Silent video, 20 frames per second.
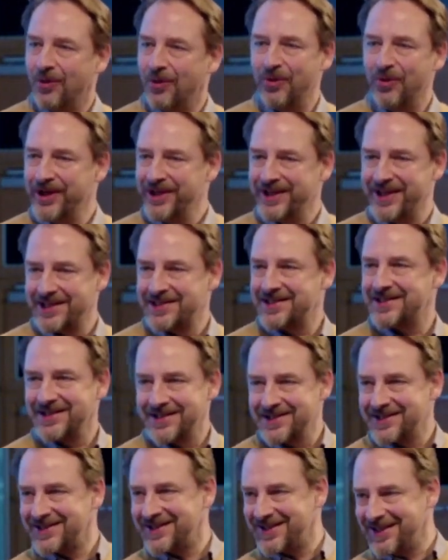ohne dass
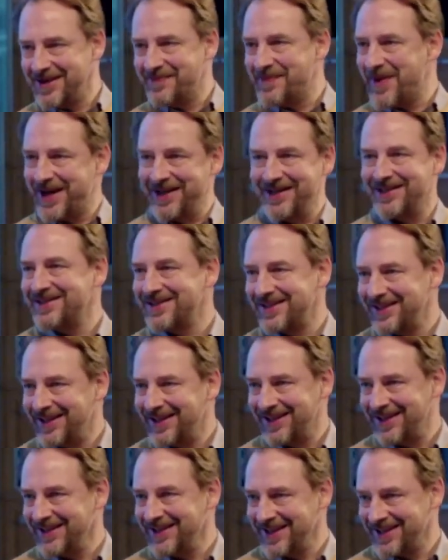das jemand
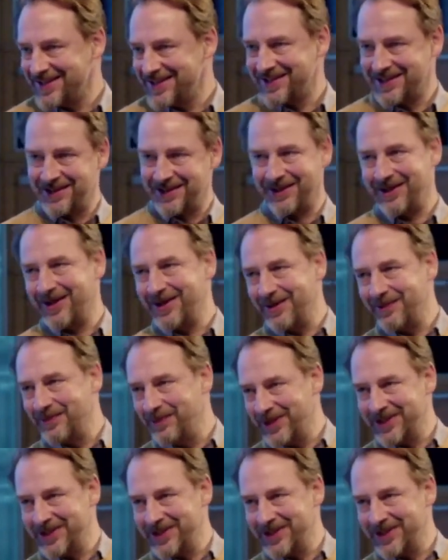äh, jetzt äh,